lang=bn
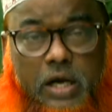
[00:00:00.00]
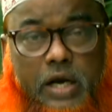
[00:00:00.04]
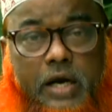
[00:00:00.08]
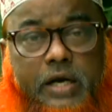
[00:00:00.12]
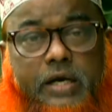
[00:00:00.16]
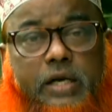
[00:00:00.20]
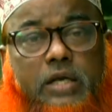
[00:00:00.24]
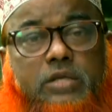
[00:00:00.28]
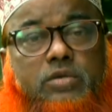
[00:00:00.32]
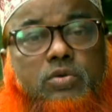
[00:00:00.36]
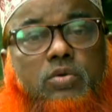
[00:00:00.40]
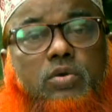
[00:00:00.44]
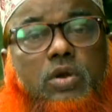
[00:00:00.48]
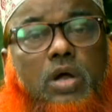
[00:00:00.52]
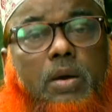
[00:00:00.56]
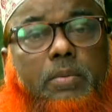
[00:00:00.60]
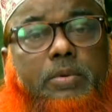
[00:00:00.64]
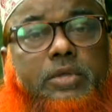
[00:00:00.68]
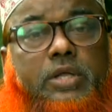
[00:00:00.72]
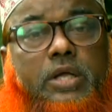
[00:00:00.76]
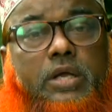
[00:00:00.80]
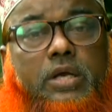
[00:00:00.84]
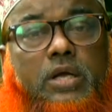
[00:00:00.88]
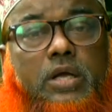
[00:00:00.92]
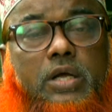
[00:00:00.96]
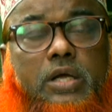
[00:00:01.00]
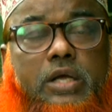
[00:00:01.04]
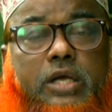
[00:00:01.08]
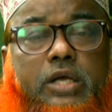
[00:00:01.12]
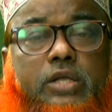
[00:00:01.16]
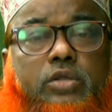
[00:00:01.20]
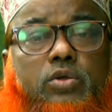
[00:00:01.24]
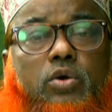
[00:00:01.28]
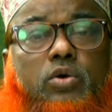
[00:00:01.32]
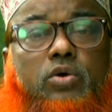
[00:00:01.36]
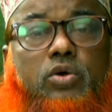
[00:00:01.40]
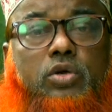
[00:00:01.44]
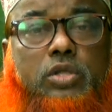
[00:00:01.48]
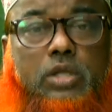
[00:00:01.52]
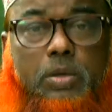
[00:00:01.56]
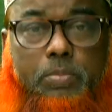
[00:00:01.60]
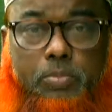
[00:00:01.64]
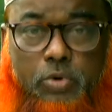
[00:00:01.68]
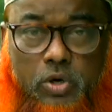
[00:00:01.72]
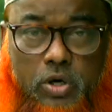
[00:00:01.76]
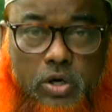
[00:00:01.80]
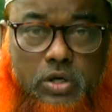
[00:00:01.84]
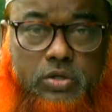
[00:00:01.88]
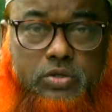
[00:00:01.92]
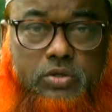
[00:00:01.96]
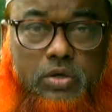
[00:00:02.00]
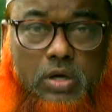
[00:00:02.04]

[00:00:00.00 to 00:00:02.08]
এটার জন্য আমাদের কৃতজ্ঞতা প্রকাশ